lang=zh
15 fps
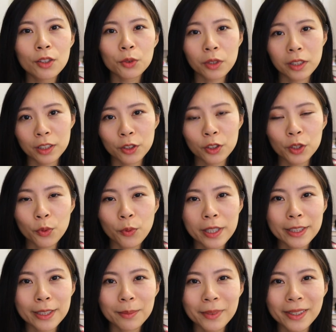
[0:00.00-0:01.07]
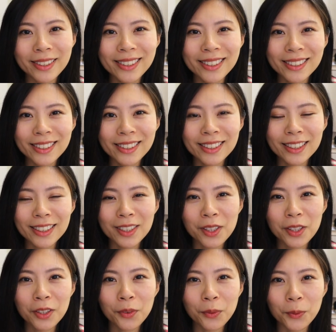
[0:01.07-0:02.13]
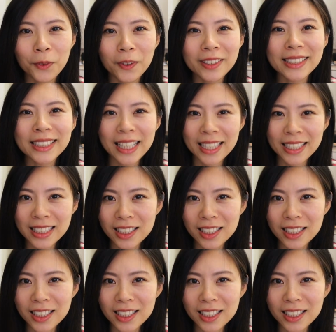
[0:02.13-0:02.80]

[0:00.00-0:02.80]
所以这就是为什么我这一